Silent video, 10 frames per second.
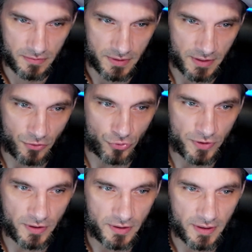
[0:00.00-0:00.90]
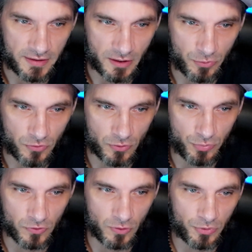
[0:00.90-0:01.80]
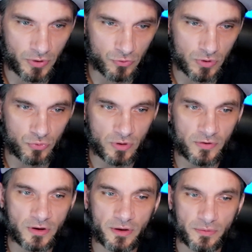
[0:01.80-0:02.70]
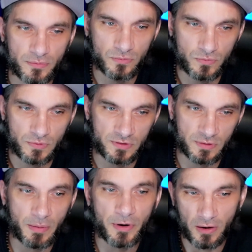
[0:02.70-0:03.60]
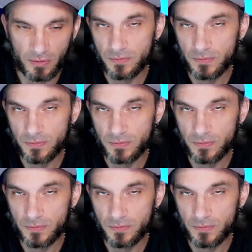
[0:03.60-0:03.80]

il donnait attaque plus 30% pendant un tour à tous les alliés. C'est pas mal.